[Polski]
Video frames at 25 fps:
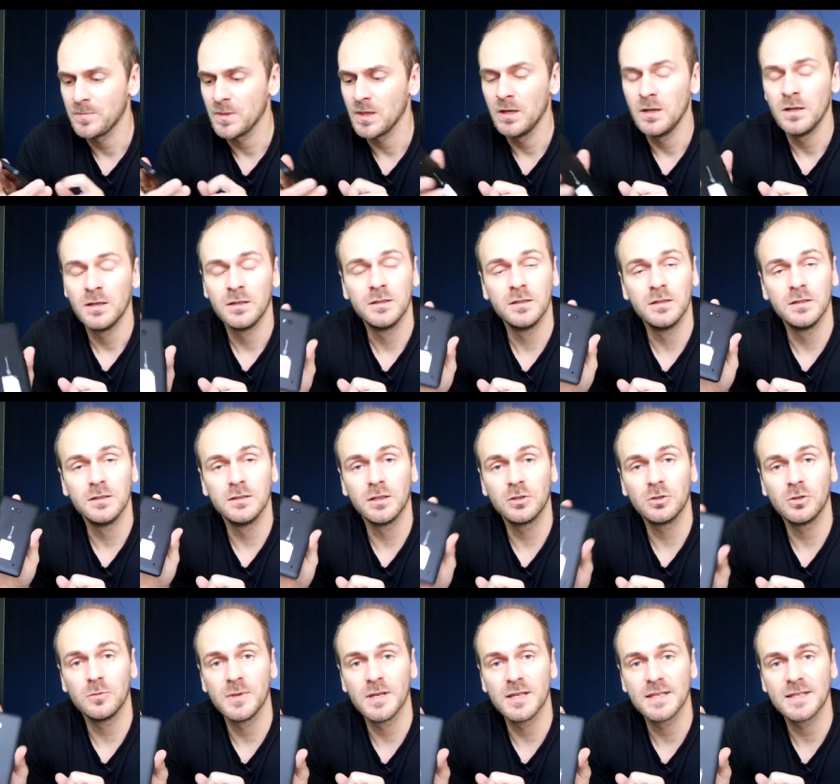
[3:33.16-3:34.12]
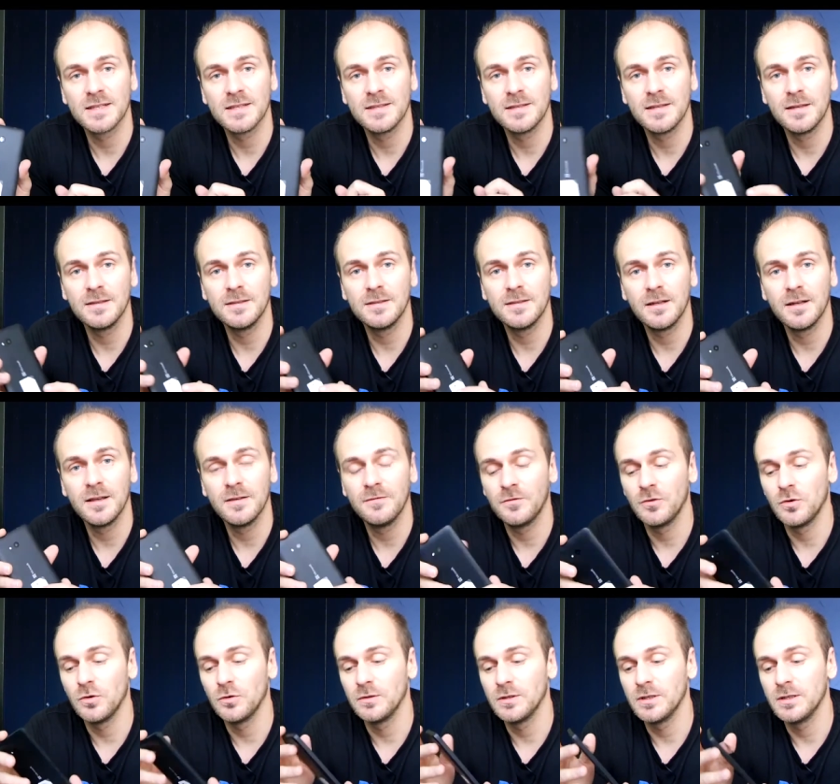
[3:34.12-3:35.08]
E, natomiast ten
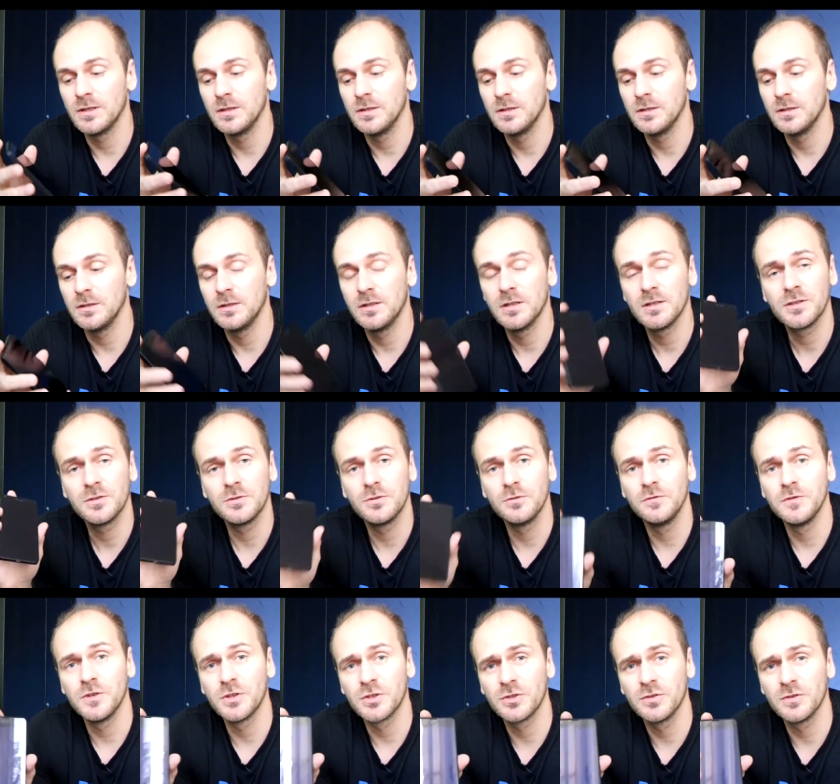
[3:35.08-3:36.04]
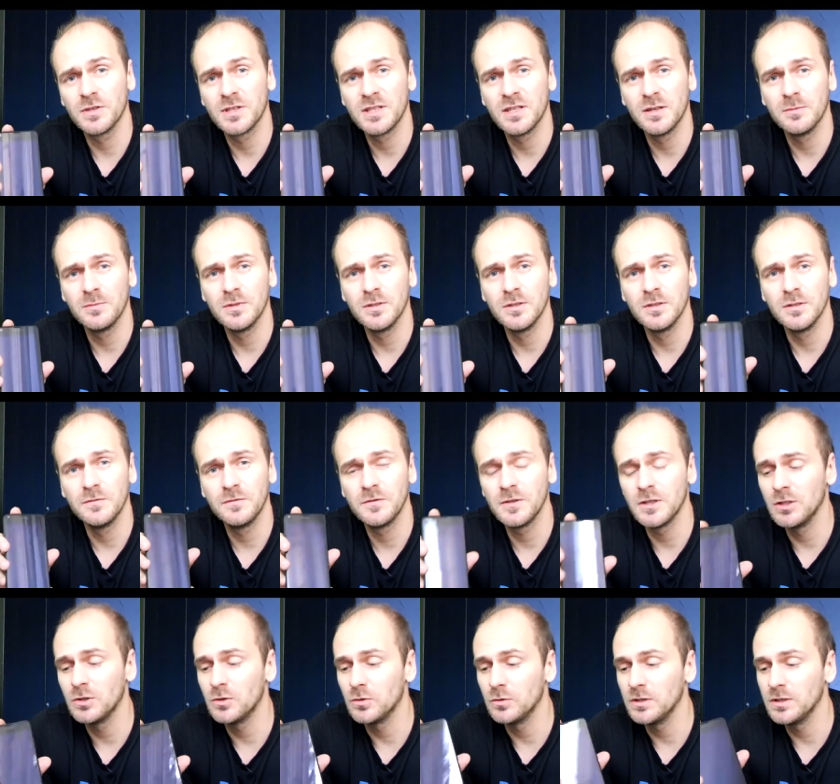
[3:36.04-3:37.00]
telefon e, jest również dostępny w
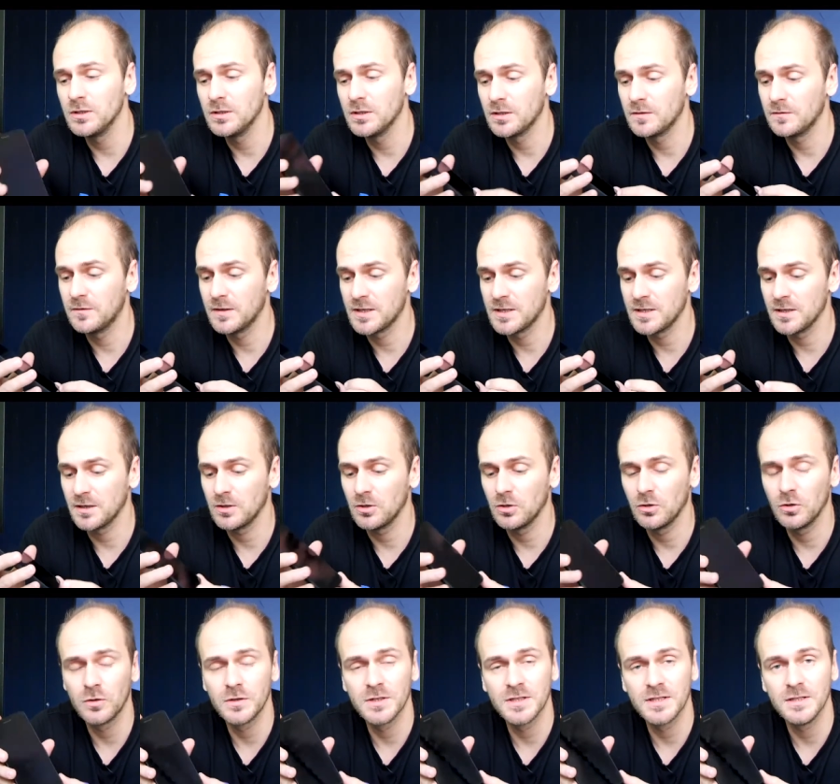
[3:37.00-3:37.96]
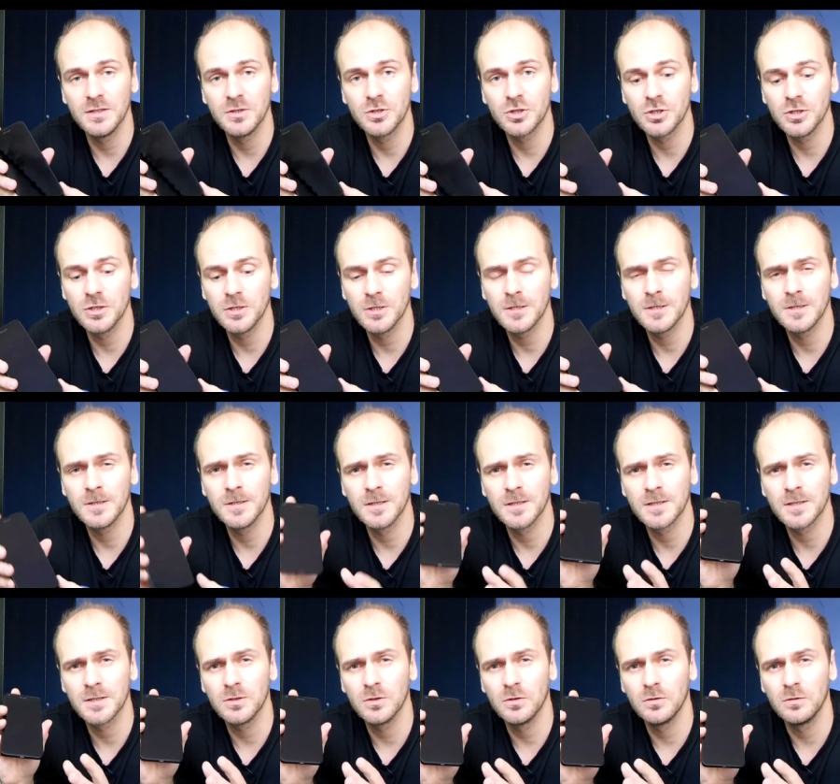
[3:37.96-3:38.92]
kilku innych wersjach kolorystycznych.
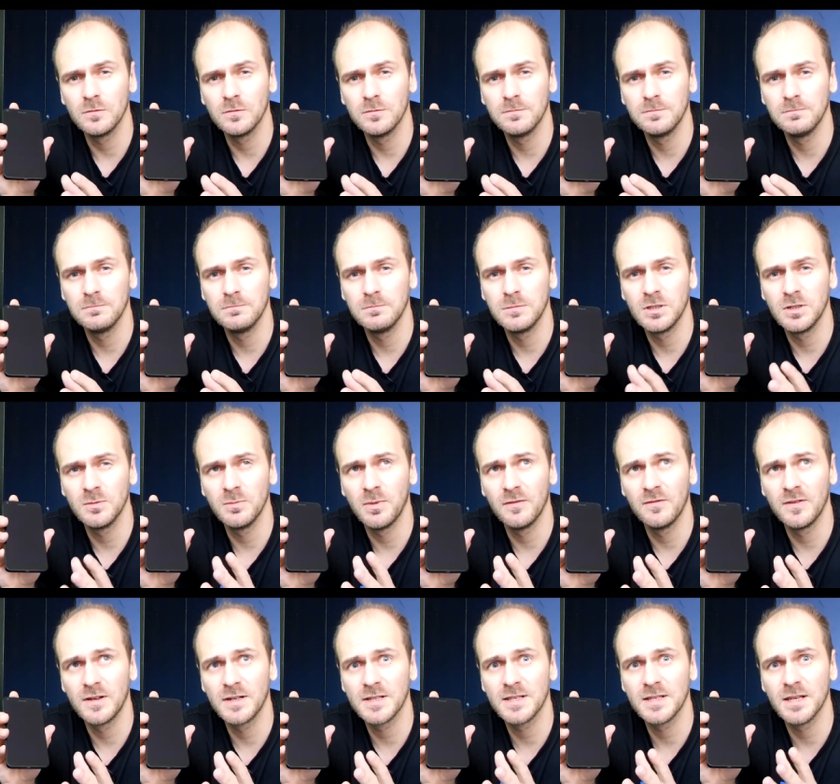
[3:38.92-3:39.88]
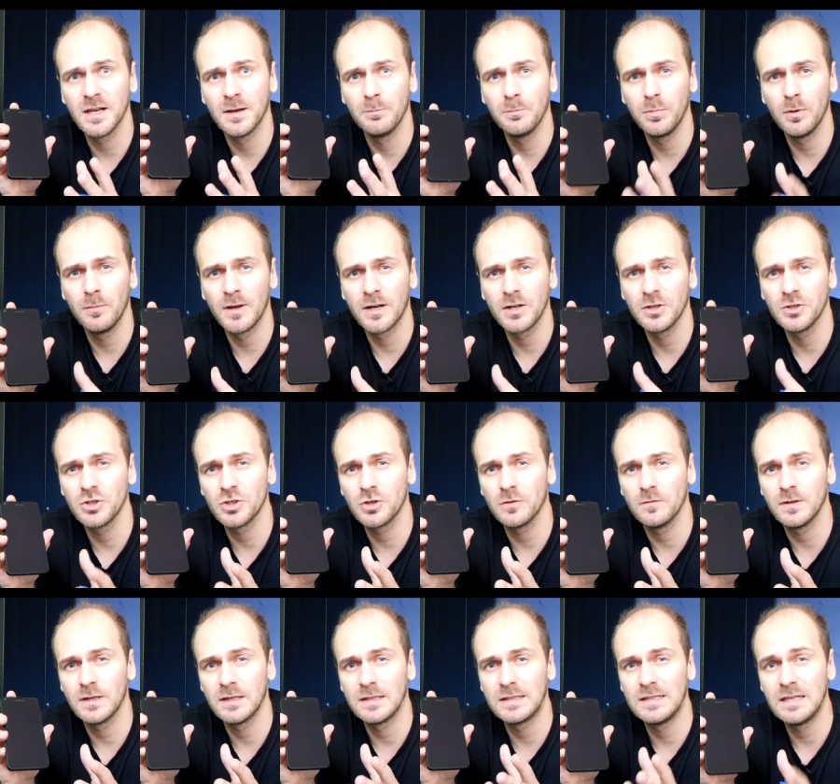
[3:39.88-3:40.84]
Jest to chyba wersja
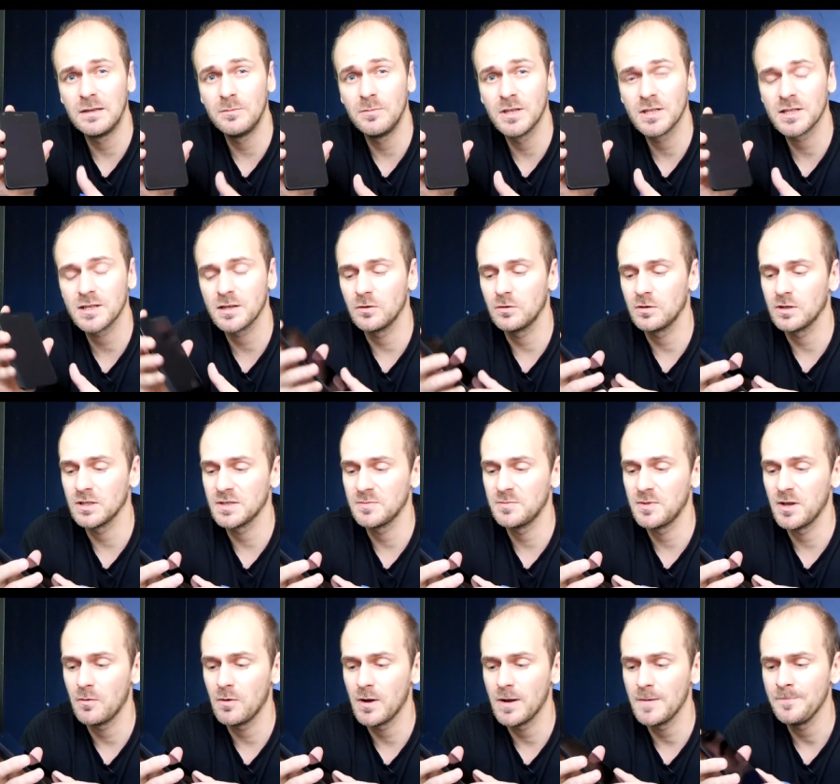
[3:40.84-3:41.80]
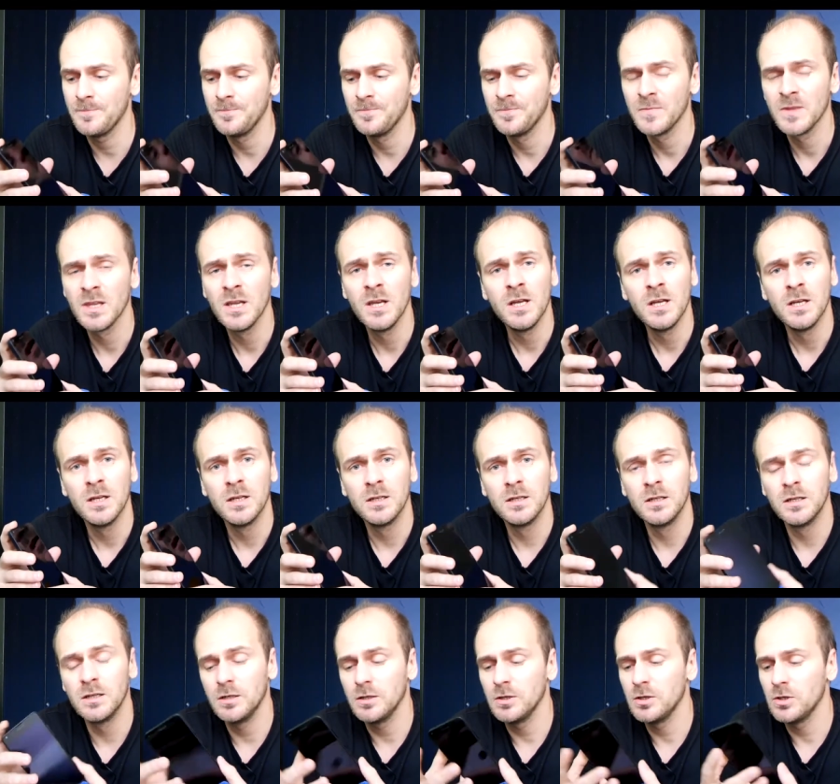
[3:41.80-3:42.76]
pomarańczowa, niebieska oraz biała
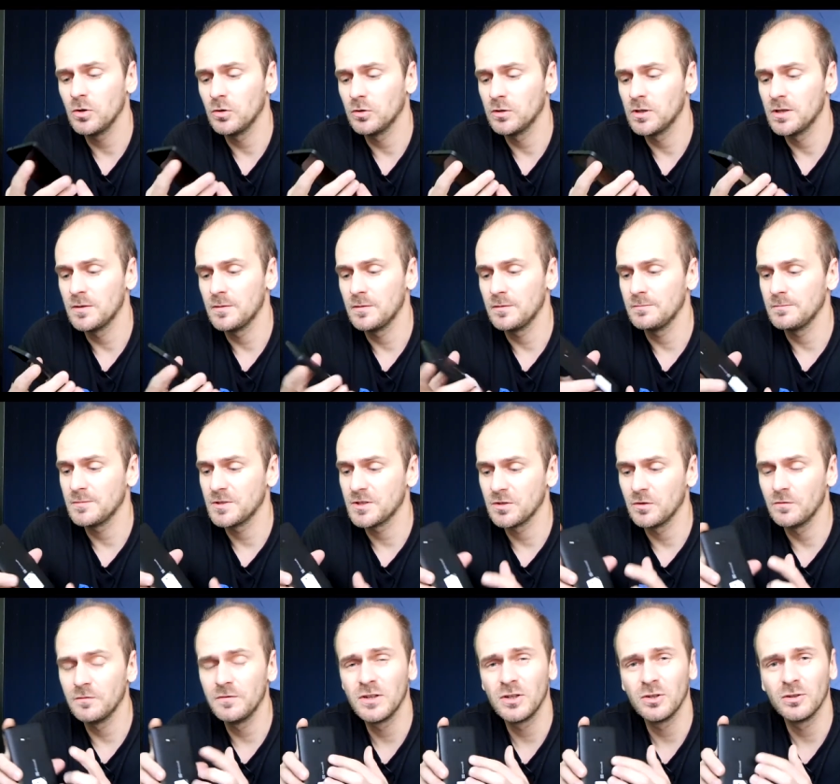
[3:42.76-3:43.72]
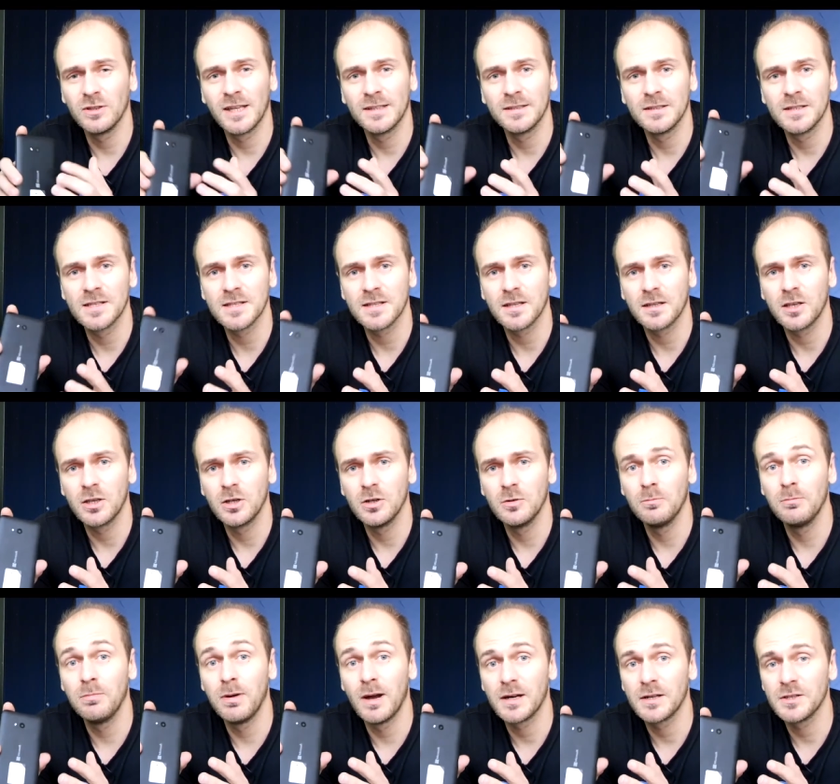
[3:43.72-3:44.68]
e, i one są wykonane z takiego
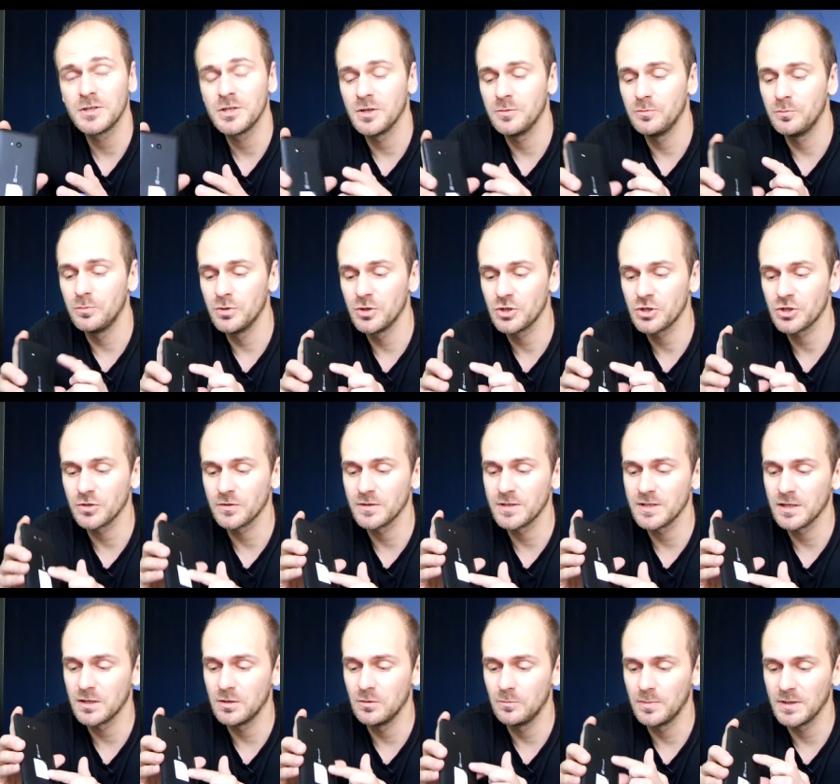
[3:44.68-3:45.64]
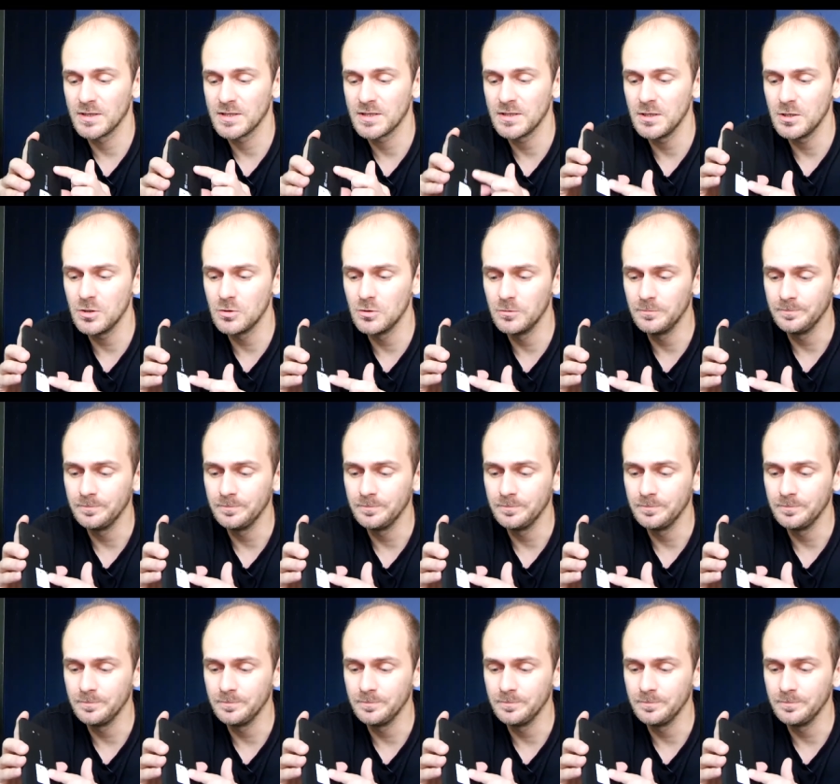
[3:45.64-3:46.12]
bardziej błyszczącego plastiku.